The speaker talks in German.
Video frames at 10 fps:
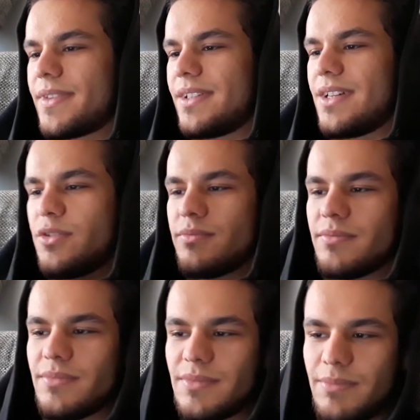Na,
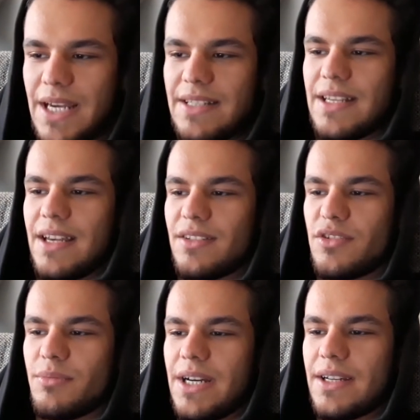um mehr Sachen
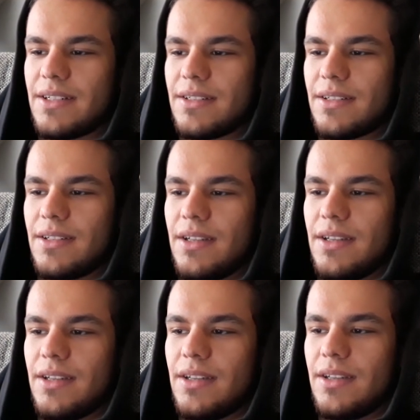zu machen,
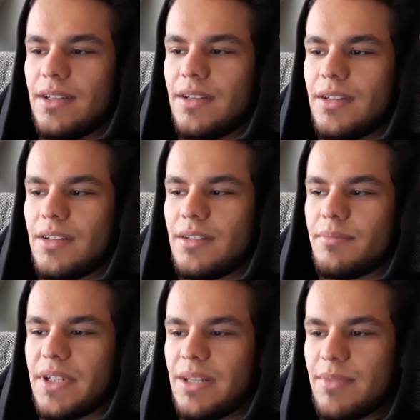
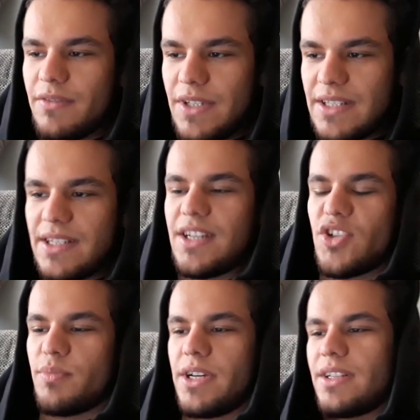bei denen man wieder Zeit
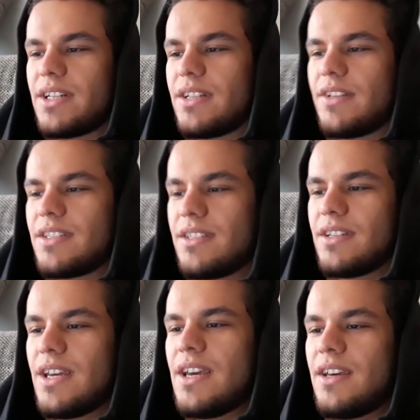sparen kann, weißt
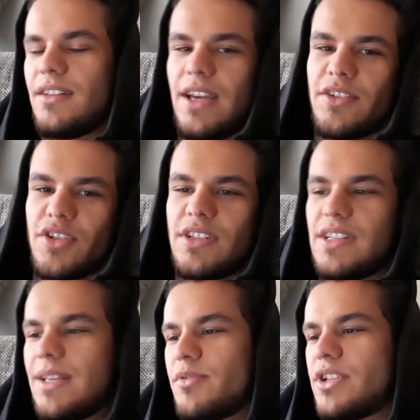du? Die Engine
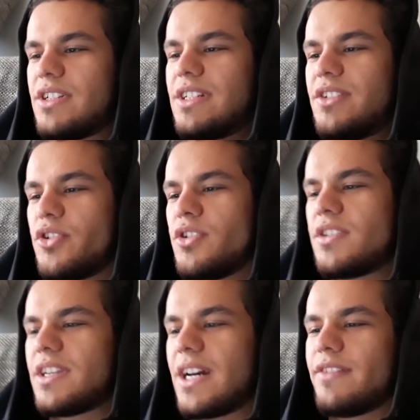des Lebens stellt halt die
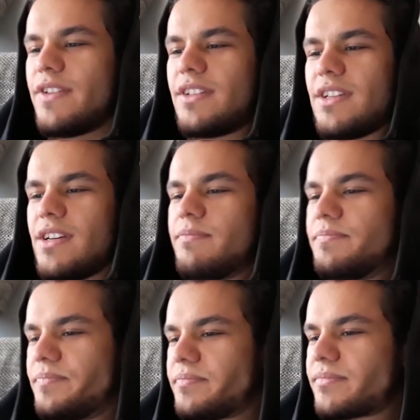schönste Grafik dar.
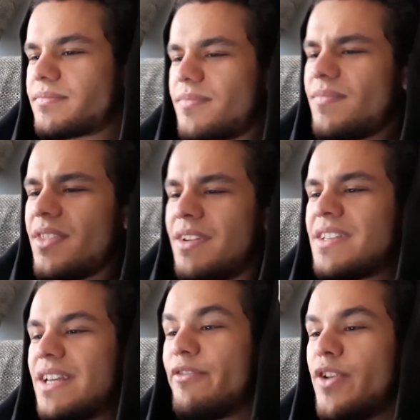Wenn
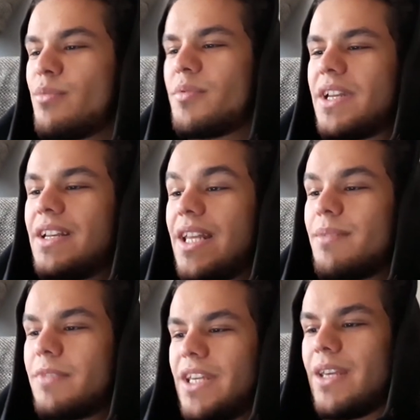es einen Film über dein
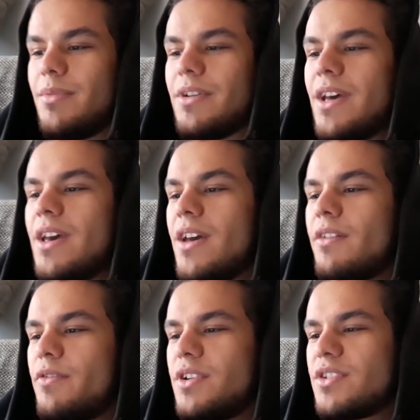Leben gäbe,
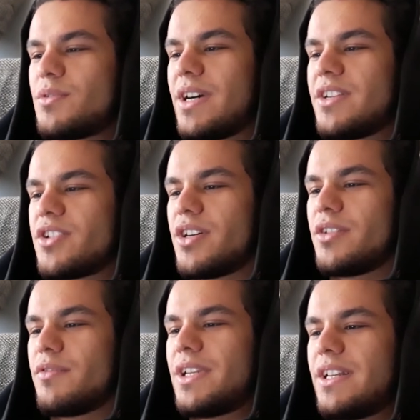würdest du
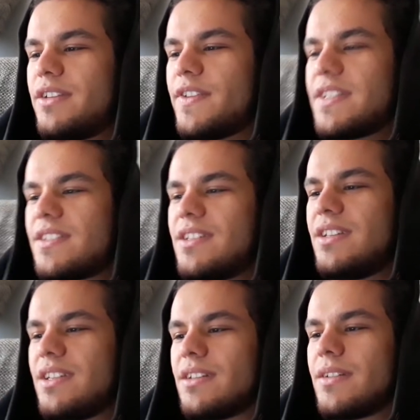anschauen, würde er dich
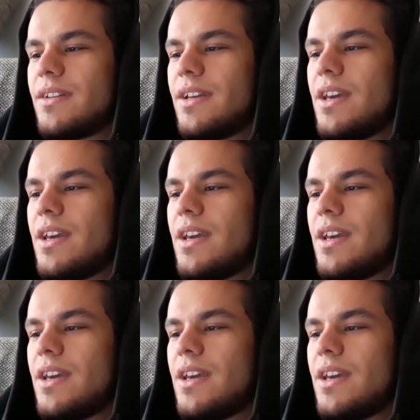faszinieren.